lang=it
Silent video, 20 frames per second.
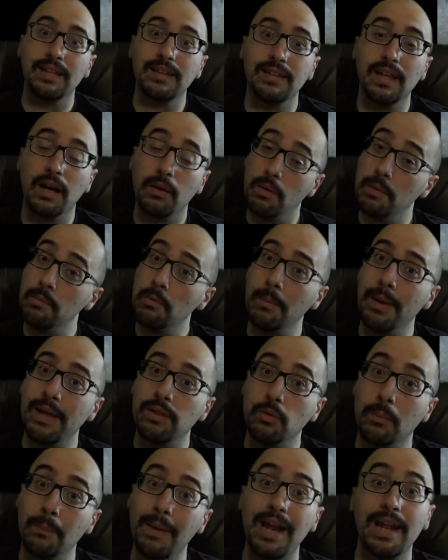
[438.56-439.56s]
Da quel
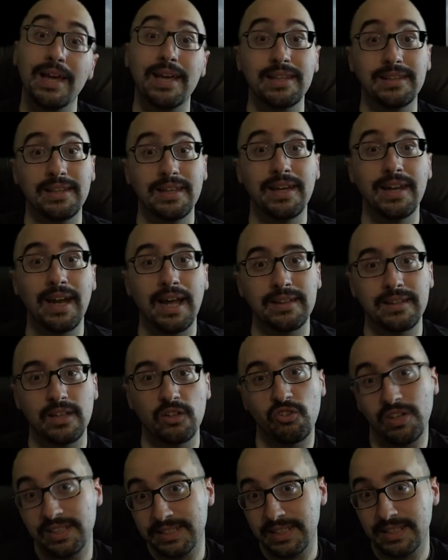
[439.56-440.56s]
momento Malekith il Grande
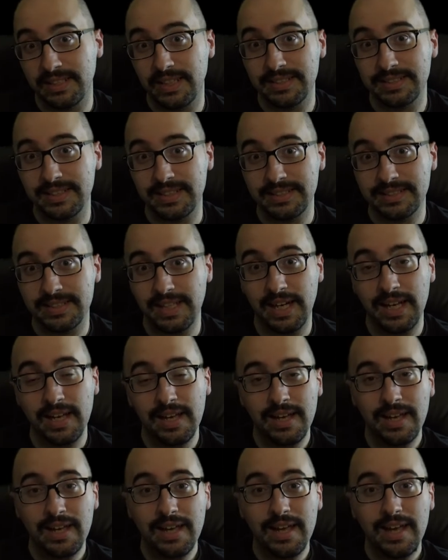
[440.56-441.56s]
cessa di
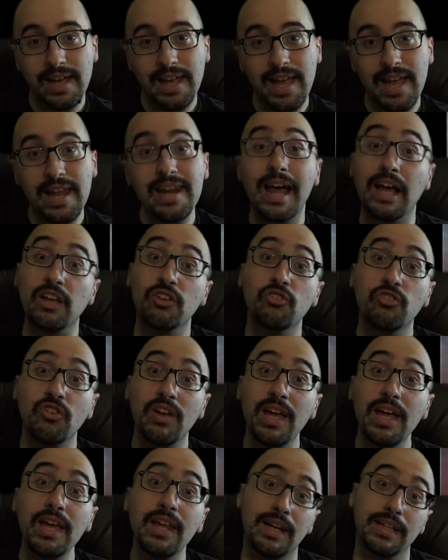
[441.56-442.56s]
esistere e nasce
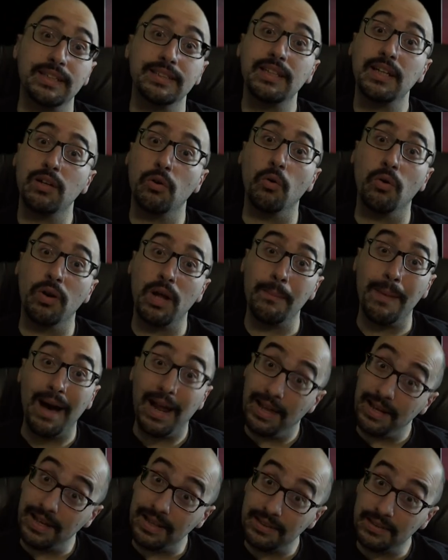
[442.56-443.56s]
il re stregone
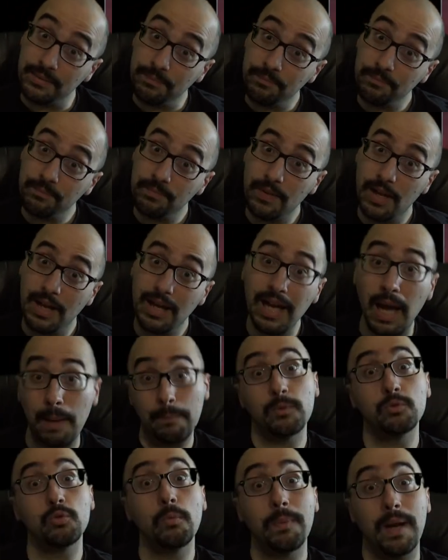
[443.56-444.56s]
Malekith,
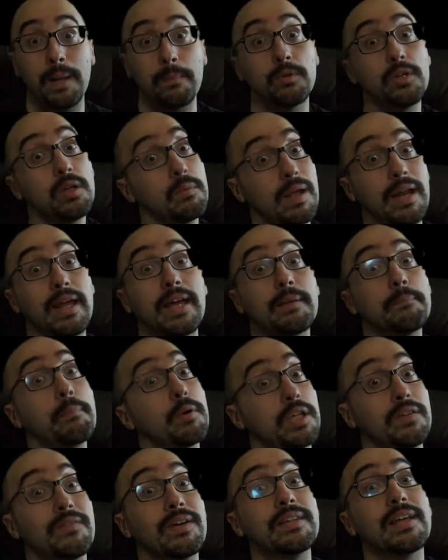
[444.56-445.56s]
capo supremo di quelli che
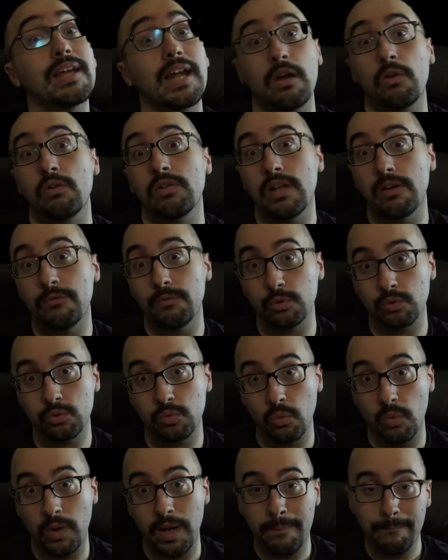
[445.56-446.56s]
poi diventeranno i Vecchi
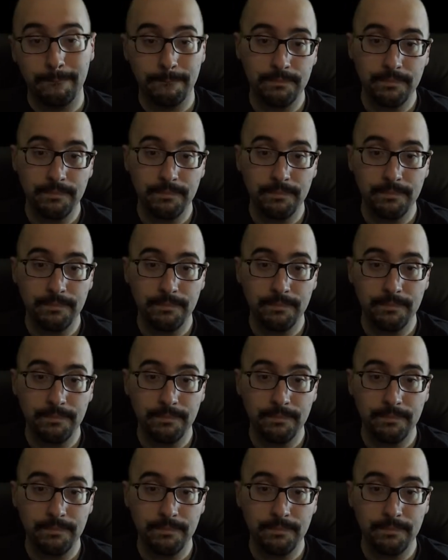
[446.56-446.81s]
Oscuri.